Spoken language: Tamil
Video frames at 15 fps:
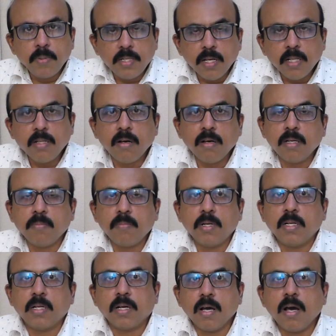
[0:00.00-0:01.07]

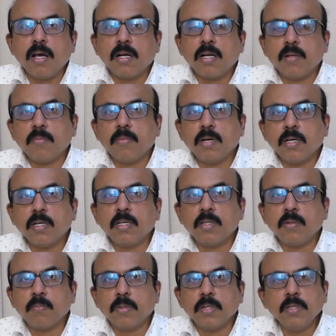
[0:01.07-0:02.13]
பிரதானமான காரணமாக
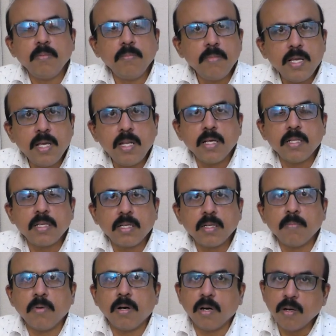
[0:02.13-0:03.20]
இருப்பது
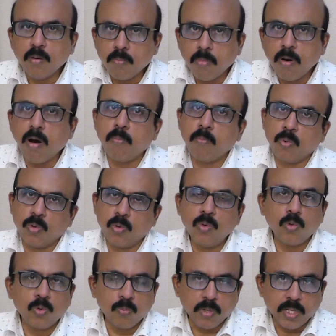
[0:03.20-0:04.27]
மேலதிகமாக
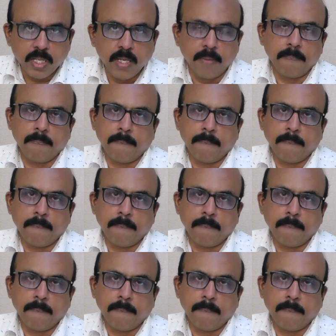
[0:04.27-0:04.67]
மாப்பொருள் உண்பதே